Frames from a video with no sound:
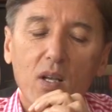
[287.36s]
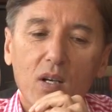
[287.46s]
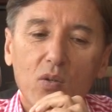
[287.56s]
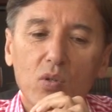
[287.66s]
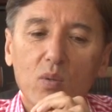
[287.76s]

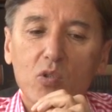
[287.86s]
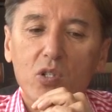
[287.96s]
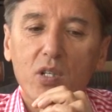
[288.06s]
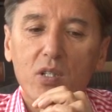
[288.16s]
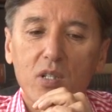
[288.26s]
Кто-то может
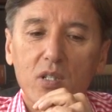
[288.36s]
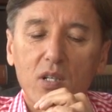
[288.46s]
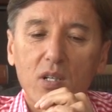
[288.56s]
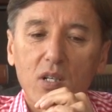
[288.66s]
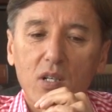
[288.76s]
сказать,
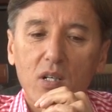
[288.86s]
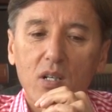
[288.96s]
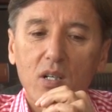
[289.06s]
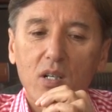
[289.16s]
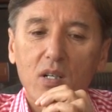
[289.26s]

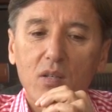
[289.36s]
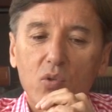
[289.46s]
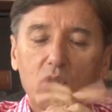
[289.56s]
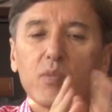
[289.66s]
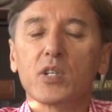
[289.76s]
а,
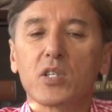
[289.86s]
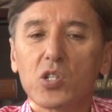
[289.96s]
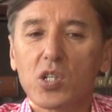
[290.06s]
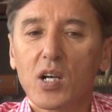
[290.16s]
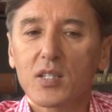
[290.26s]
вот именно
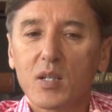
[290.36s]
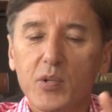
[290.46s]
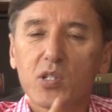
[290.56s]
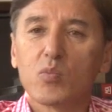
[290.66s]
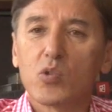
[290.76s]
сейчас, а
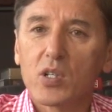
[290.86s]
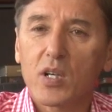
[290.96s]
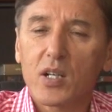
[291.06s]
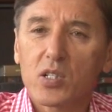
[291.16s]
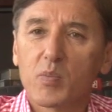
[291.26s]
почему не
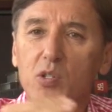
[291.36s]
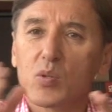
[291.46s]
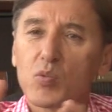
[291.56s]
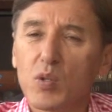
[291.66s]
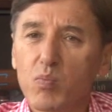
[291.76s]
раньше,
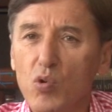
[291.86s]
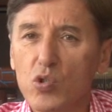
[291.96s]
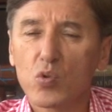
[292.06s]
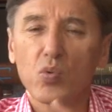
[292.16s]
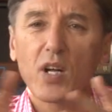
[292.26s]
почему не
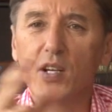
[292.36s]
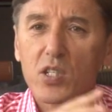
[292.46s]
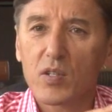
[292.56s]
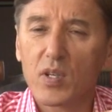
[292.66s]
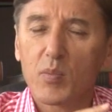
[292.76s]
позже,
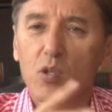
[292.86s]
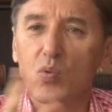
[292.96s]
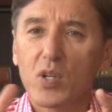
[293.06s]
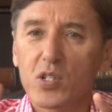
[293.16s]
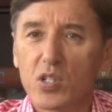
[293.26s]
удачное время,
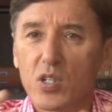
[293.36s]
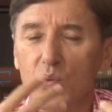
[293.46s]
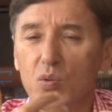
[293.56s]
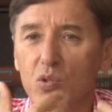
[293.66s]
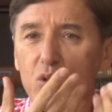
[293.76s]
неудачное.
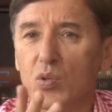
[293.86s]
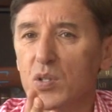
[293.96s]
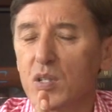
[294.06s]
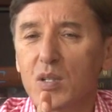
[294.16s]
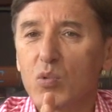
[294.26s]
Но еще
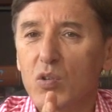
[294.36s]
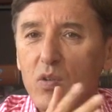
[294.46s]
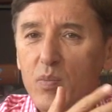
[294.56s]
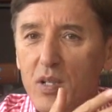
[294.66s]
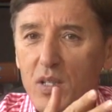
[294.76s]
раз, это мой
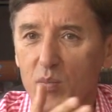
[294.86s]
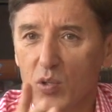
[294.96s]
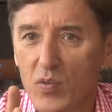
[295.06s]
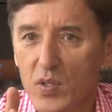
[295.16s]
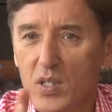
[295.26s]
выбор, это
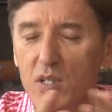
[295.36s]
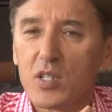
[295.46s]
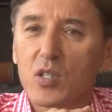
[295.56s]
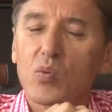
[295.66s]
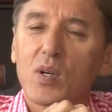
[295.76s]
мое видение
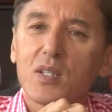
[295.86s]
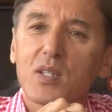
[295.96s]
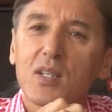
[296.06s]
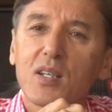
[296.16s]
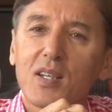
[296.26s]

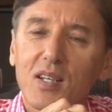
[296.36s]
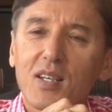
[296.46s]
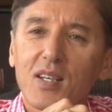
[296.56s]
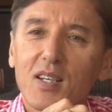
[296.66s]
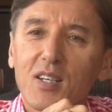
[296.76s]
ситуации.
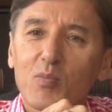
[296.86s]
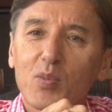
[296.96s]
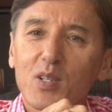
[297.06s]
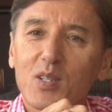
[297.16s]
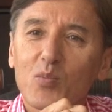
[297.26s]

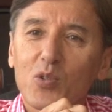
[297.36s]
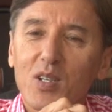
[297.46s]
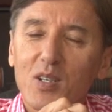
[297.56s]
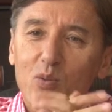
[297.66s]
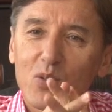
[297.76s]
Поэтому
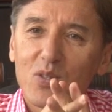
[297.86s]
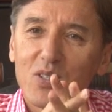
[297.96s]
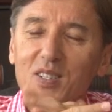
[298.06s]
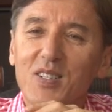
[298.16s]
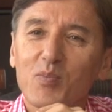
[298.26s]
я вот
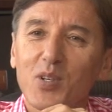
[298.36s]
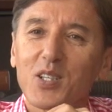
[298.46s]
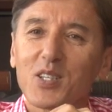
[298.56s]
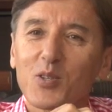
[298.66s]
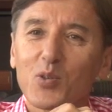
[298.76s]

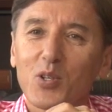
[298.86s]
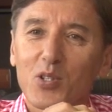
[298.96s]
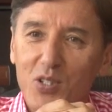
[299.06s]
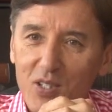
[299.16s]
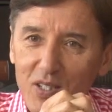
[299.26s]
принял такое
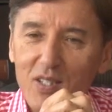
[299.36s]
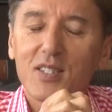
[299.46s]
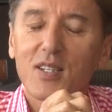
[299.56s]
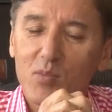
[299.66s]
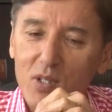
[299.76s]
решение, на
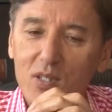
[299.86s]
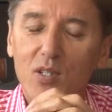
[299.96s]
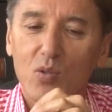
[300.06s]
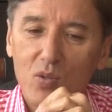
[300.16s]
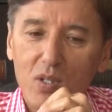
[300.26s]
самом деле
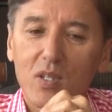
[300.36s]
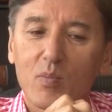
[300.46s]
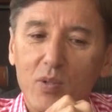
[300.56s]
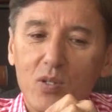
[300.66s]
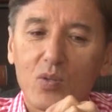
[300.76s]
серьезное,
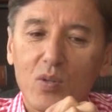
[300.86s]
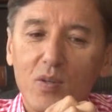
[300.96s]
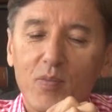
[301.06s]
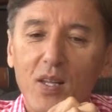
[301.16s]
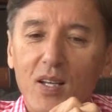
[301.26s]
непростое.
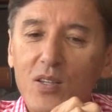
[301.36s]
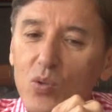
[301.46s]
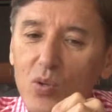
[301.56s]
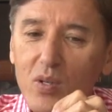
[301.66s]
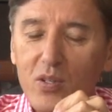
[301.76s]

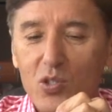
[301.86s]
Но